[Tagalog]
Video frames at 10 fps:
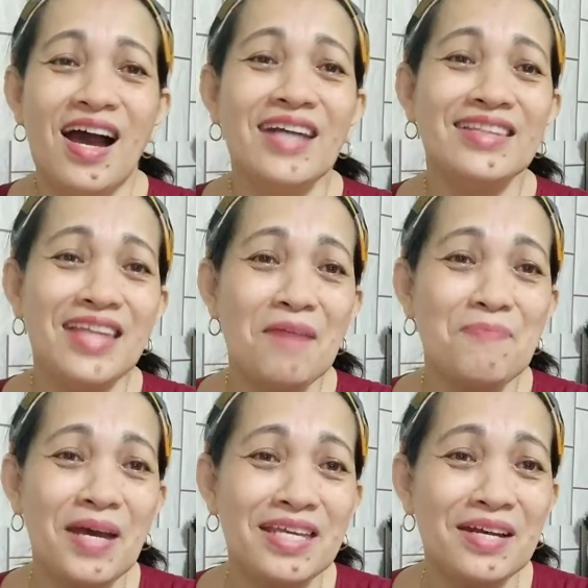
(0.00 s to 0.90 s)
at
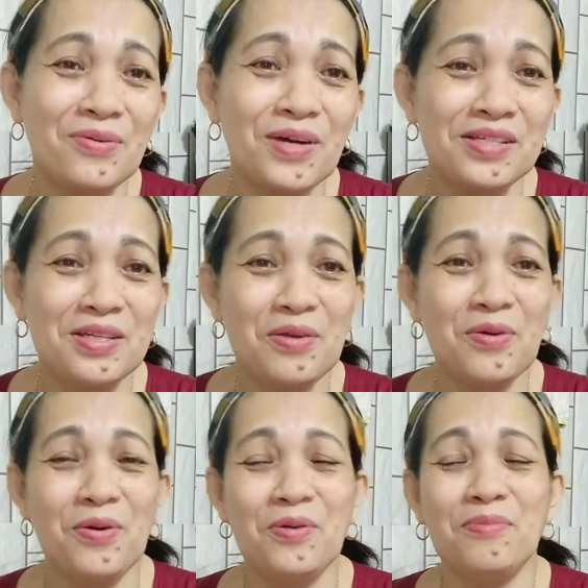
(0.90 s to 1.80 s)
napaiyak ko kasi
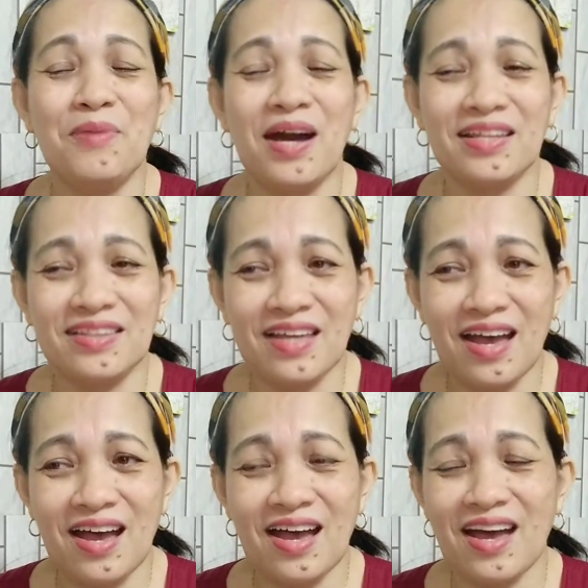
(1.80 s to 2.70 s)
yung
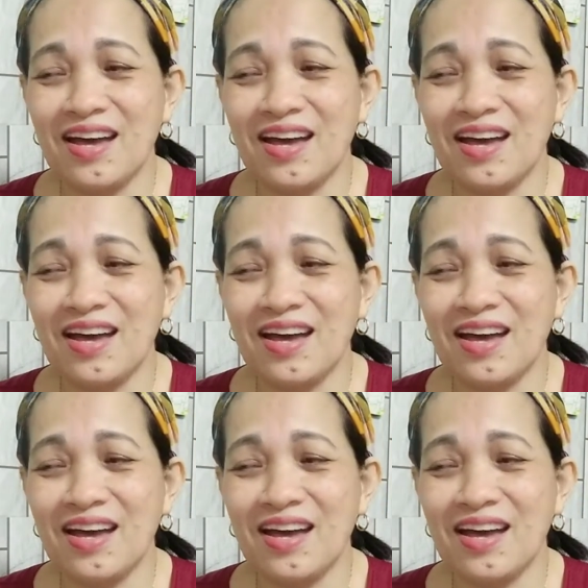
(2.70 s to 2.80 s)
bata